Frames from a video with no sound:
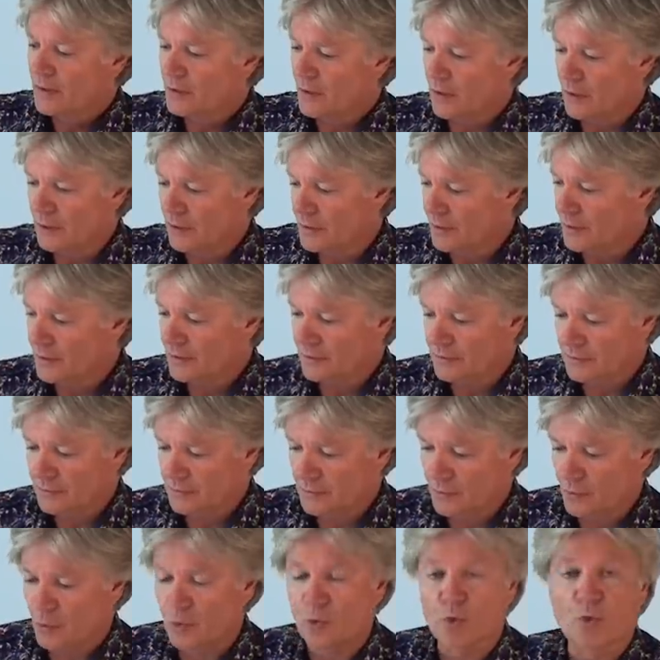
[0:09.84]
Ja,
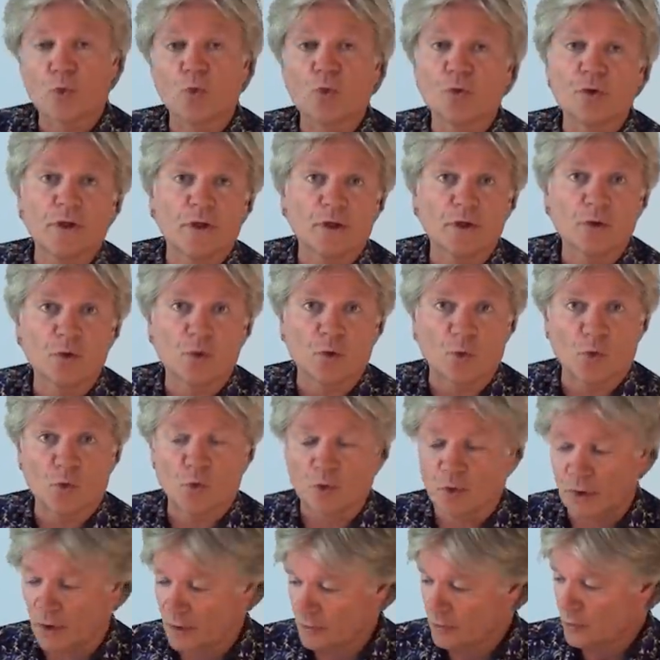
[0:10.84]
Corona,
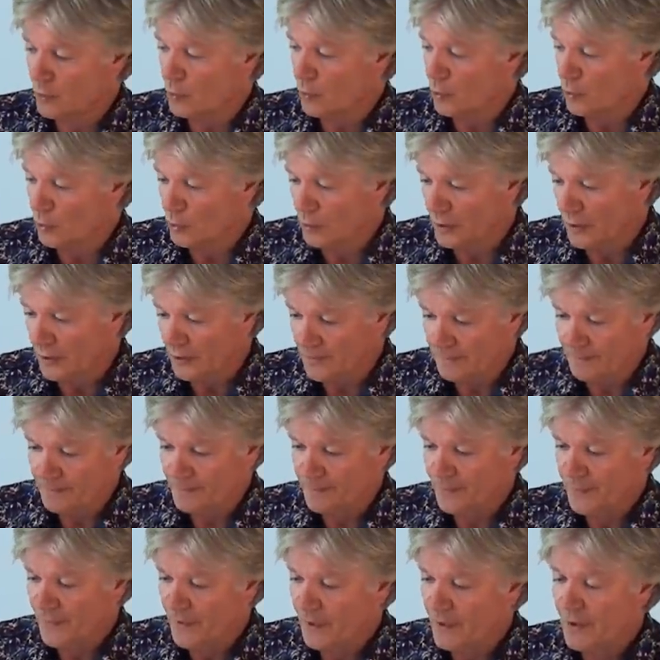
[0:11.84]
Corona, Corona
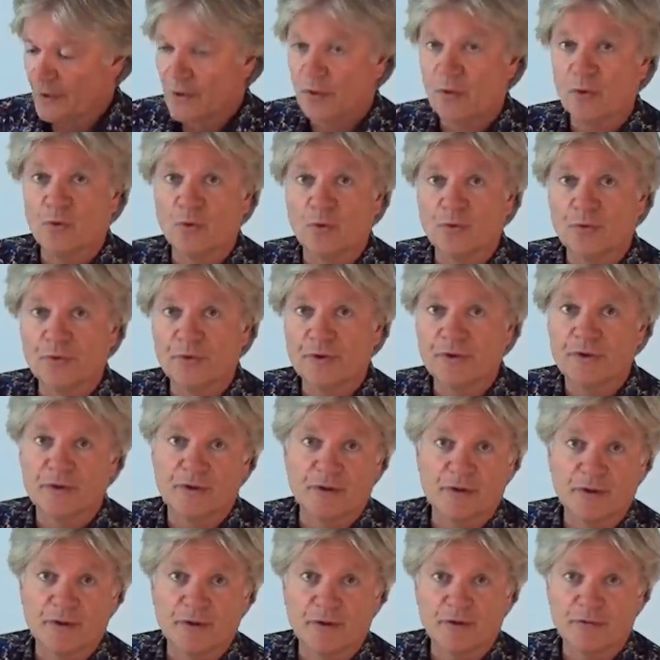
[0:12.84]
und
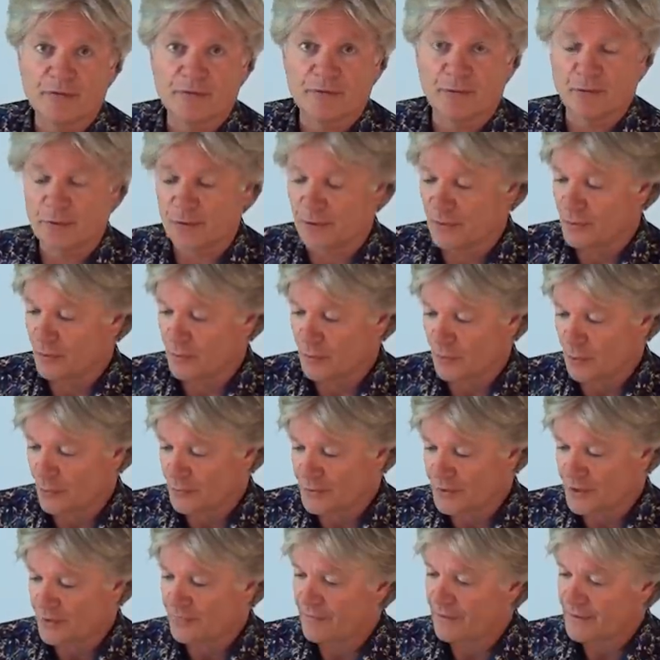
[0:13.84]
die Folgen und
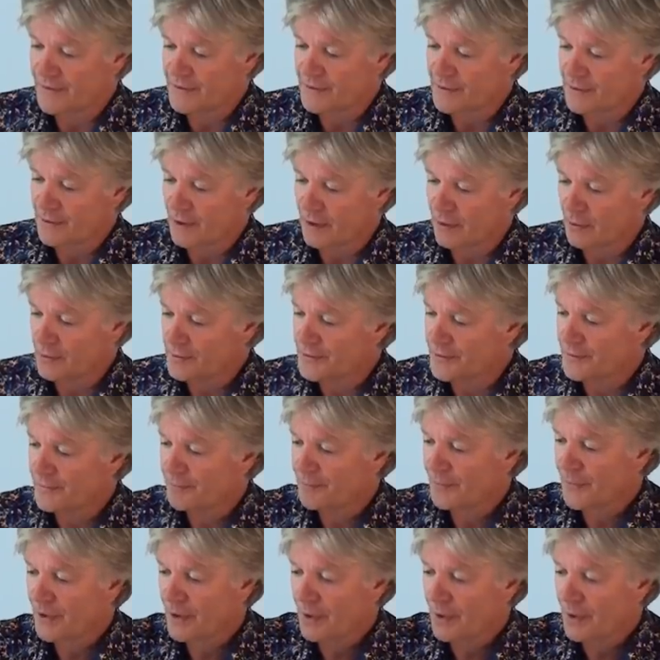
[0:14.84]
Konsequenzen daraus.